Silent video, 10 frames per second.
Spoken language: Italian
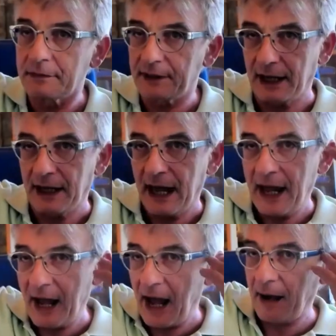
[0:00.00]
che
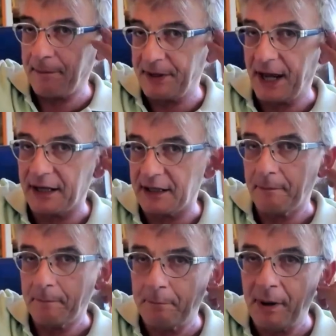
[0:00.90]
è a piani
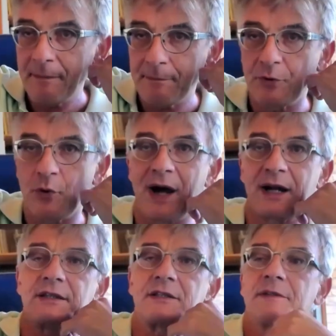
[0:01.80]
ben più
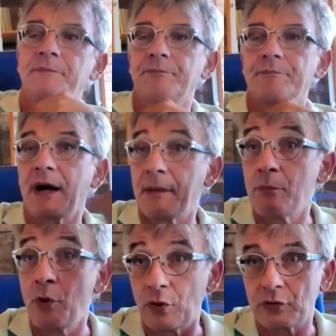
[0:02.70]
alti,
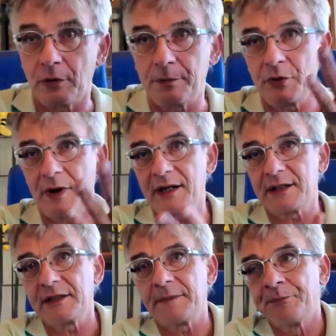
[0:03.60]
molto più
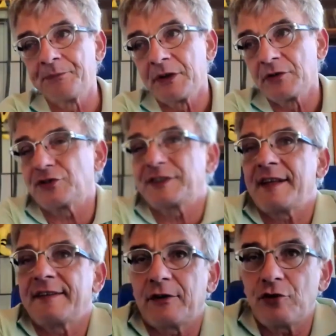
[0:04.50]
alti.
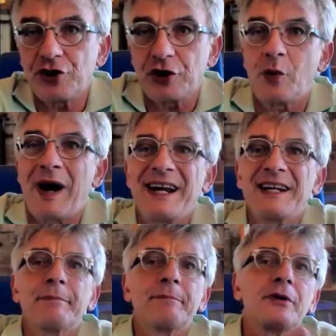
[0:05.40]
Sostanze
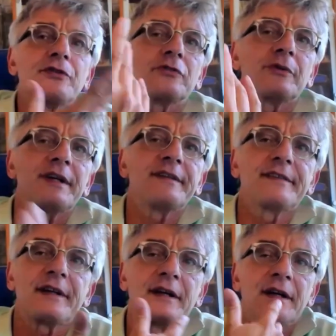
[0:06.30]
concettuali che possono
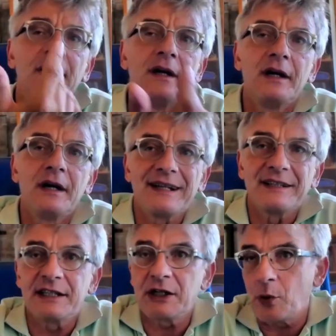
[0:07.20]
essere
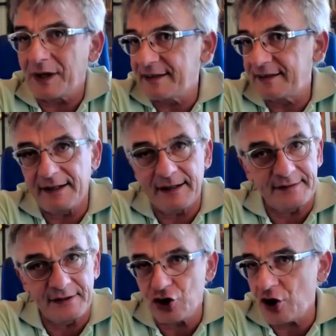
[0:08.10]
di
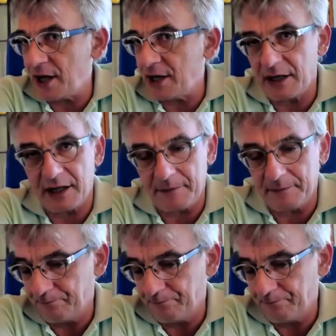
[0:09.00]
qualsiasi genere,